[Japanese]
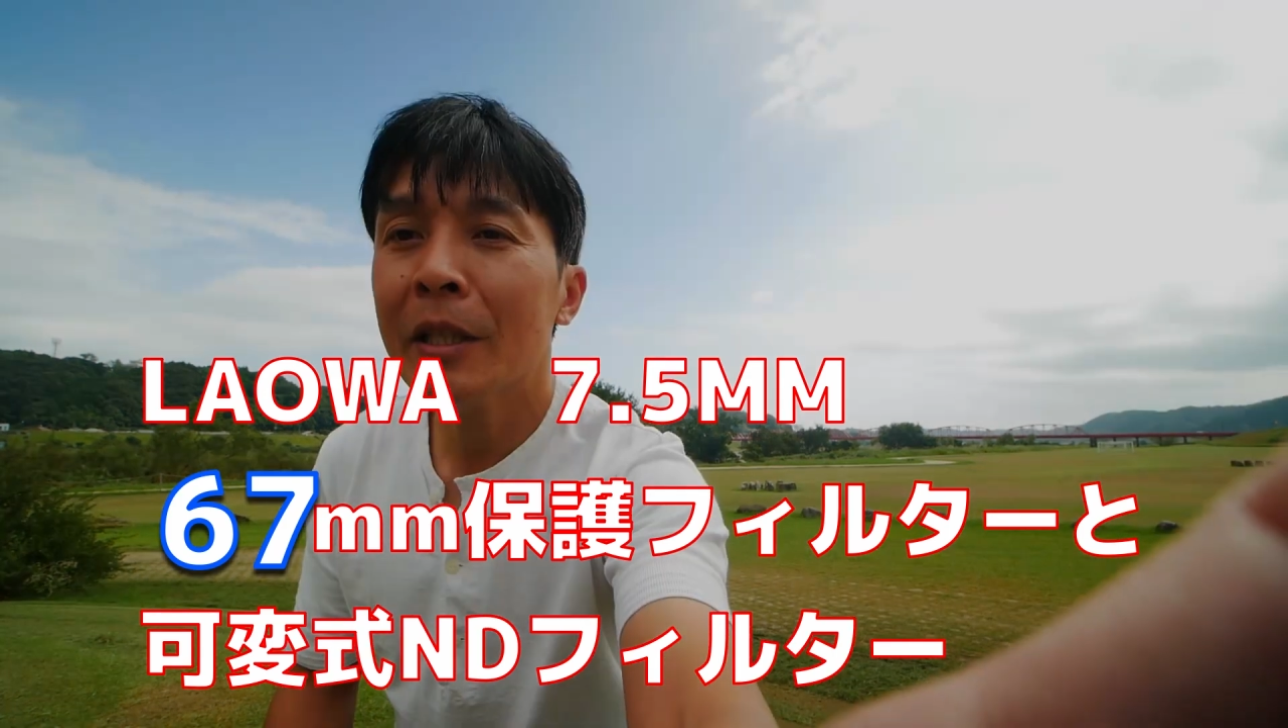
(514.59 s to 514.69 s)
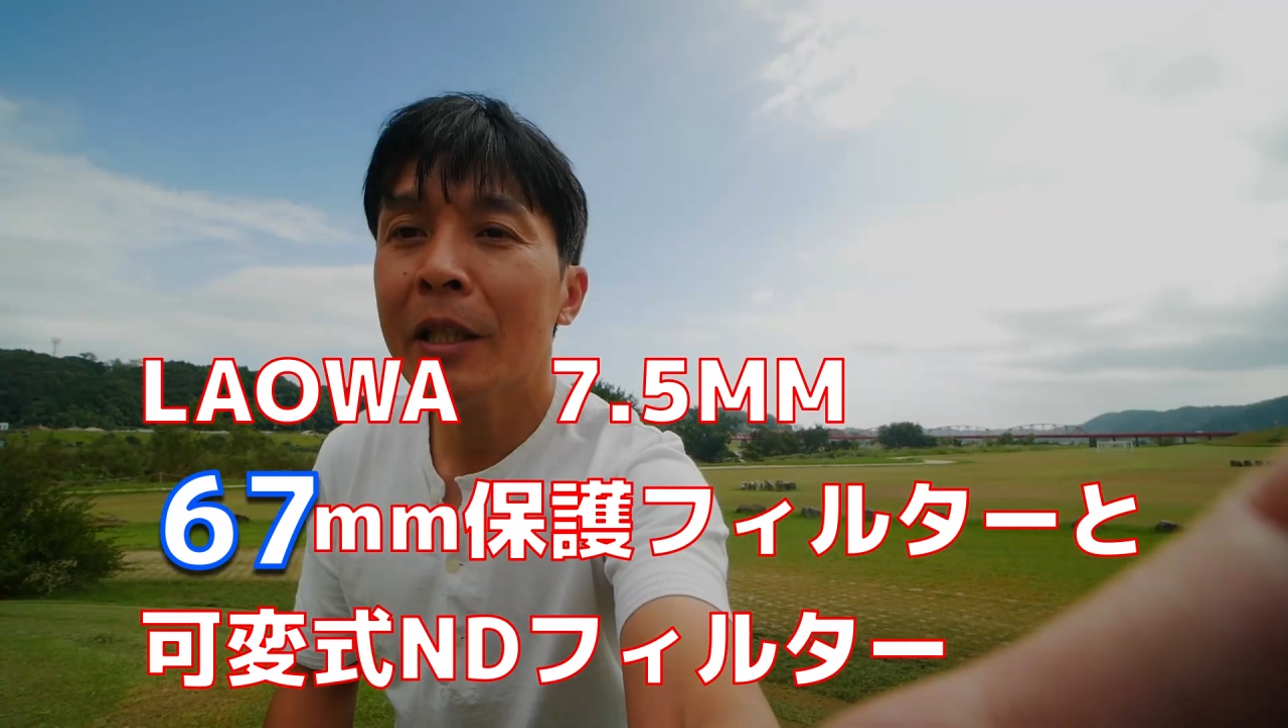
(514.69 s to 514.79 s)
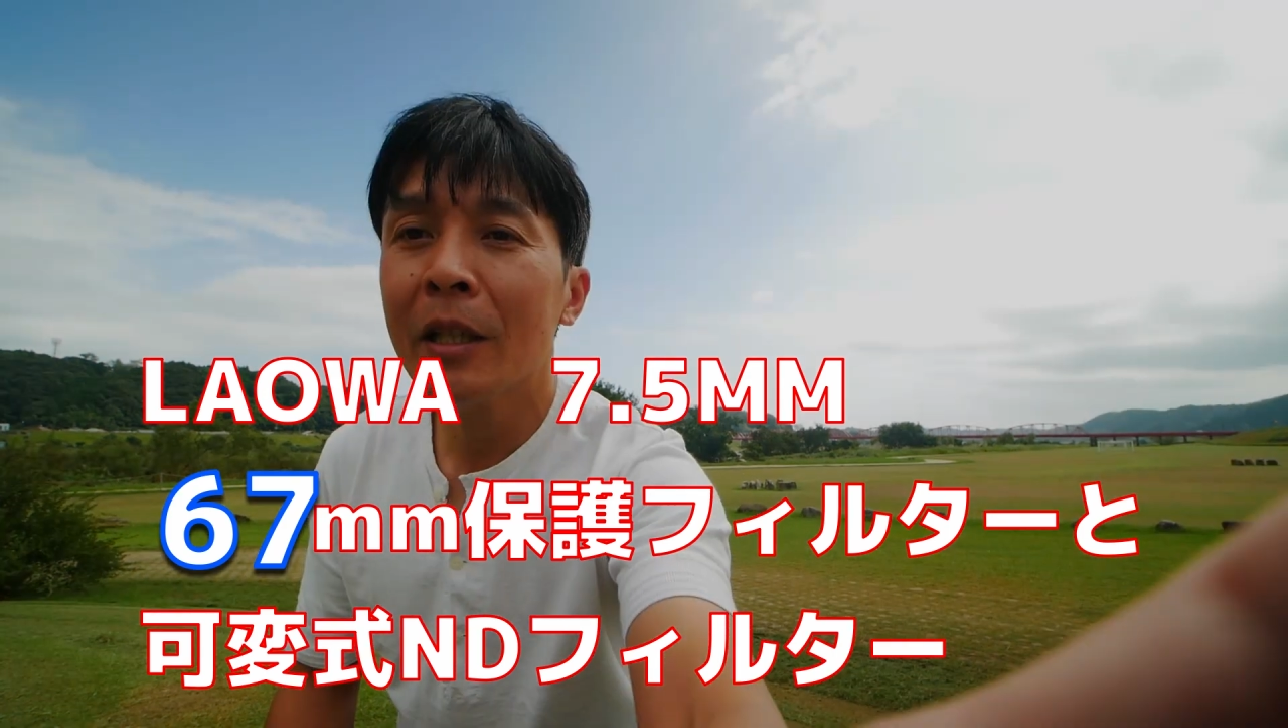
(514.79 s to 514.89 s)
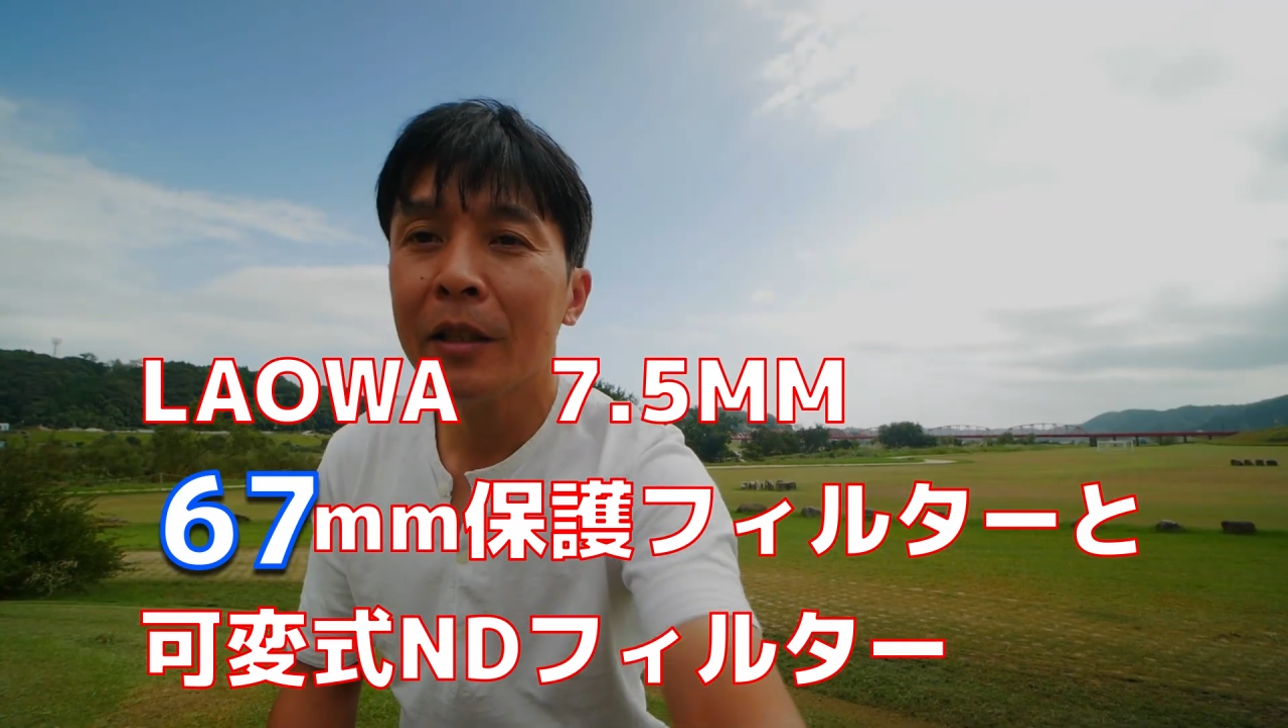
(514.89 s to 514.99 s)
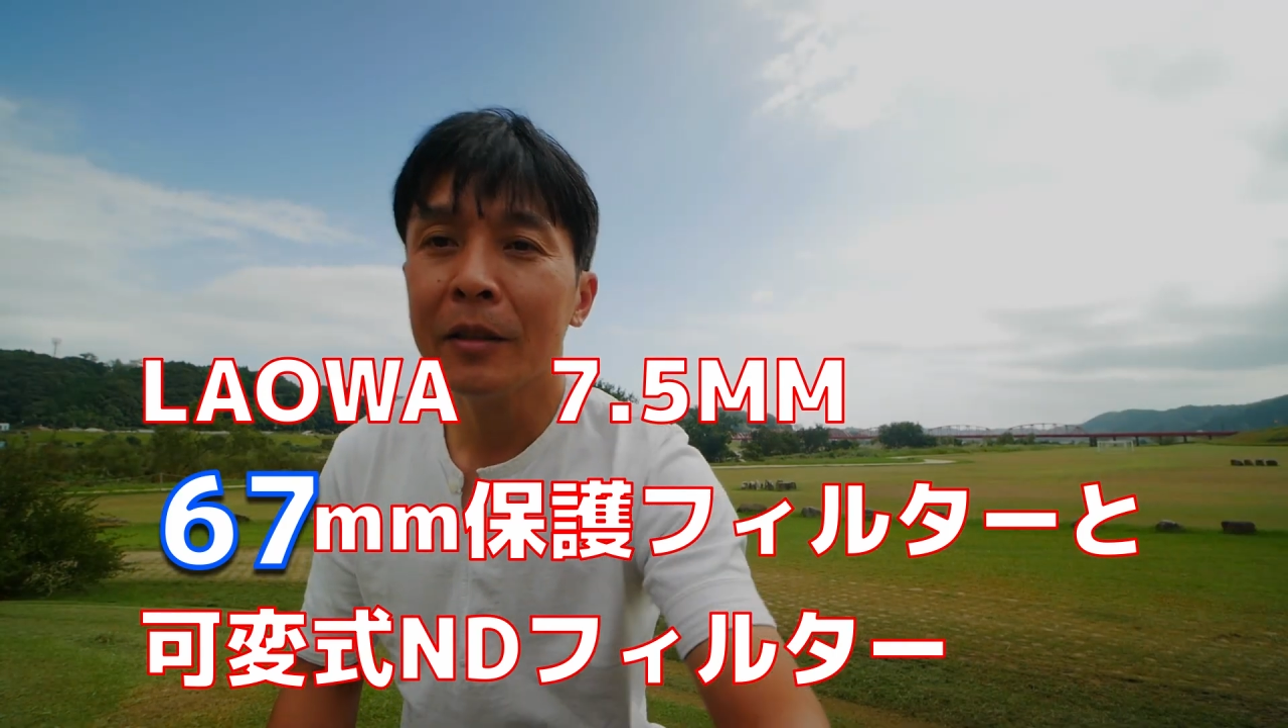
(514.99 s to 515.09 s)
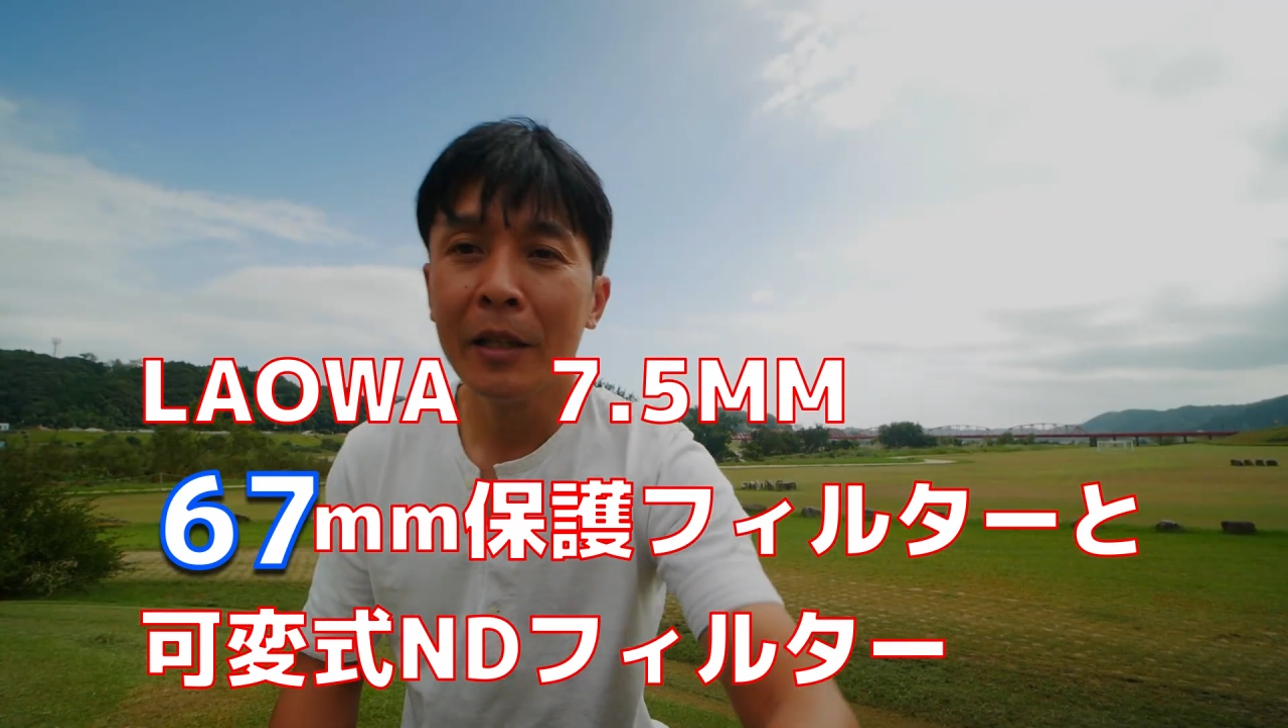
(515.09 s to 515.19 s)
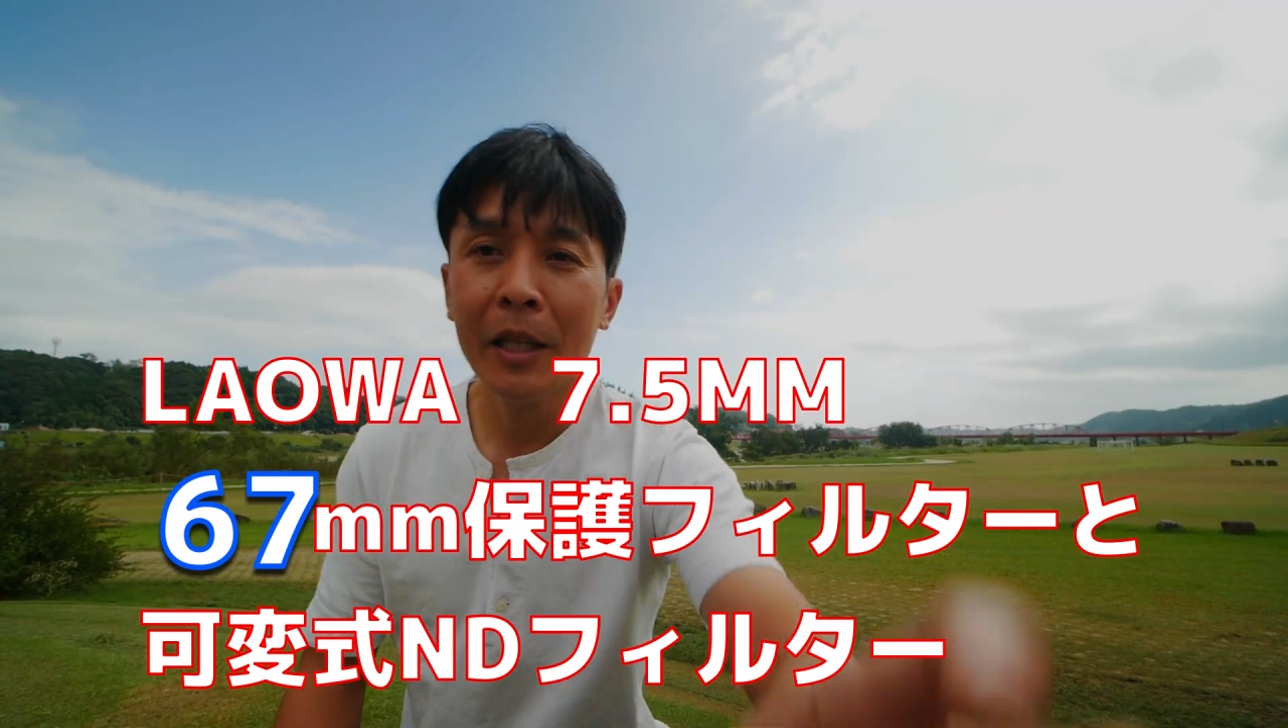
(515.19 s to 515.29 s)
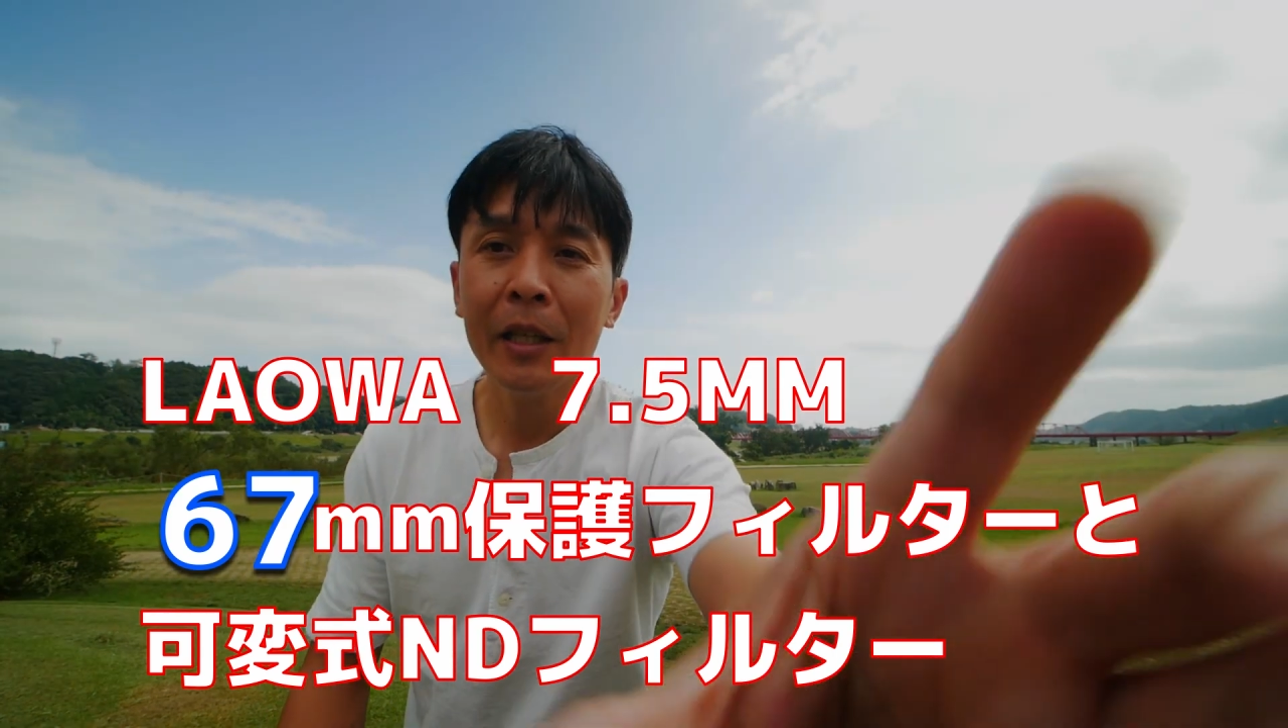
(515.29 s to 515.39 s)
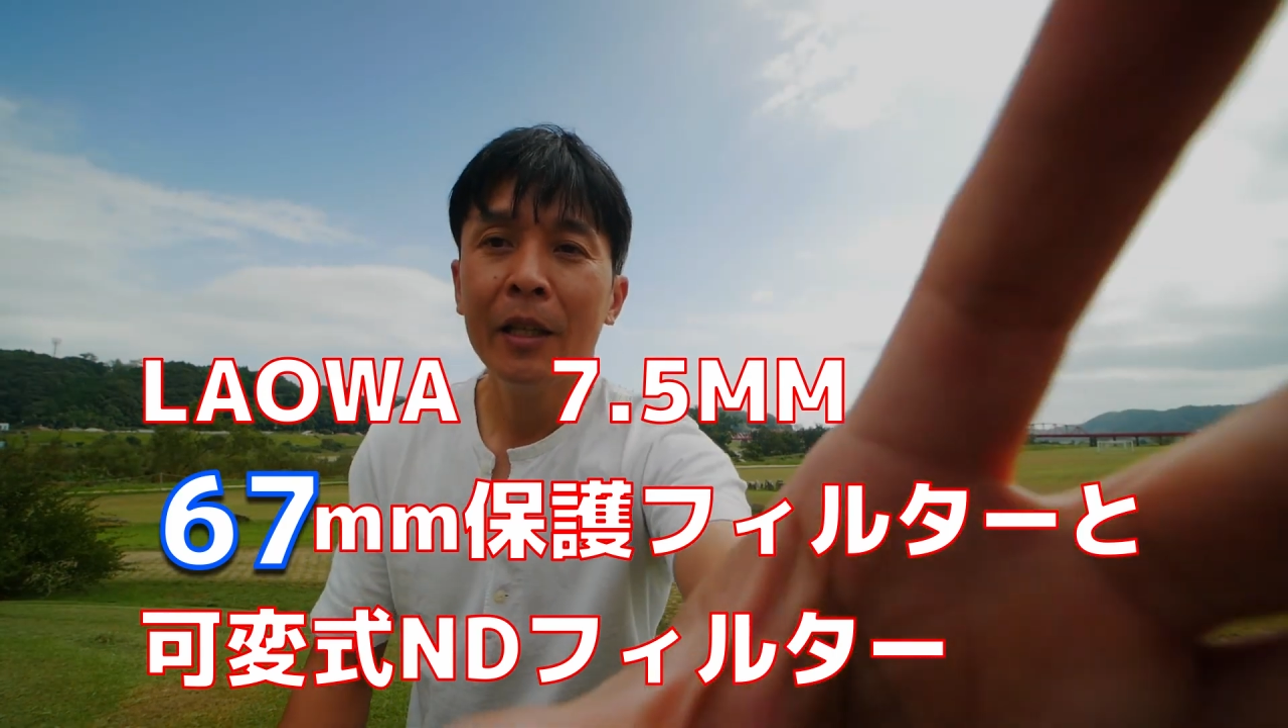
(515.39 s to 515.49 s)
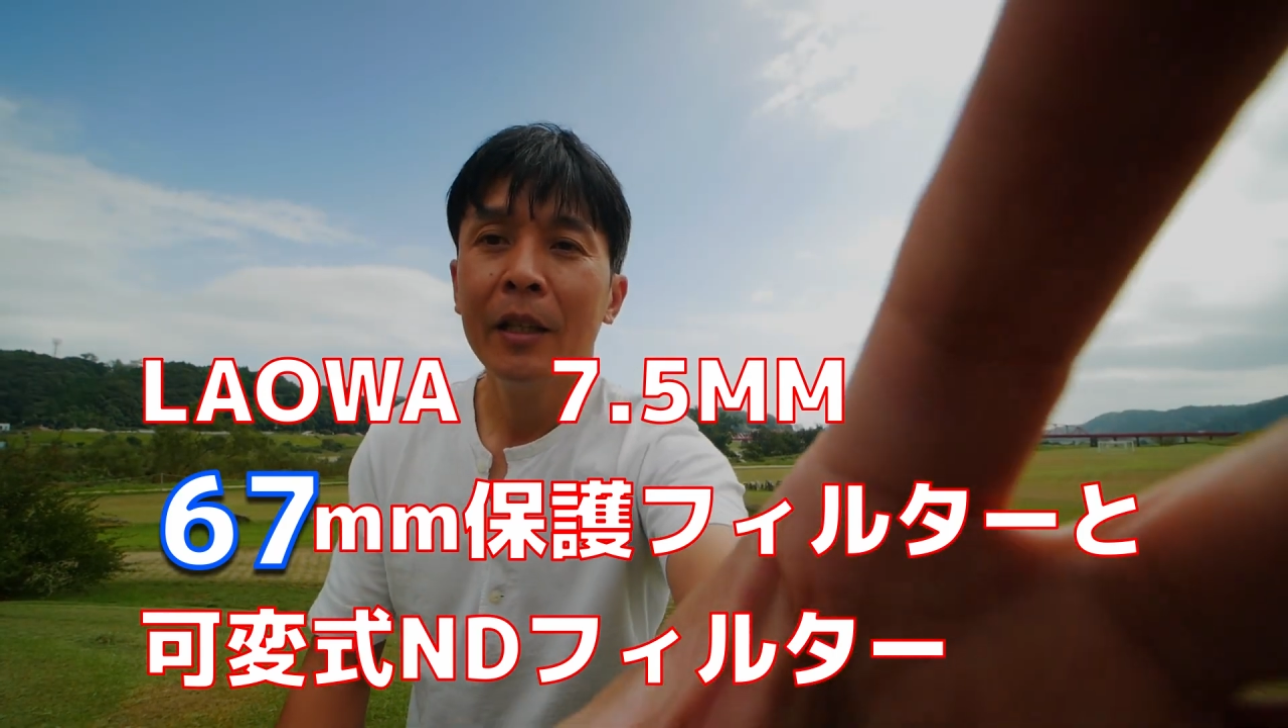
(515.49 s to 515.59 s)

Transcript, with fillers: ながらですね、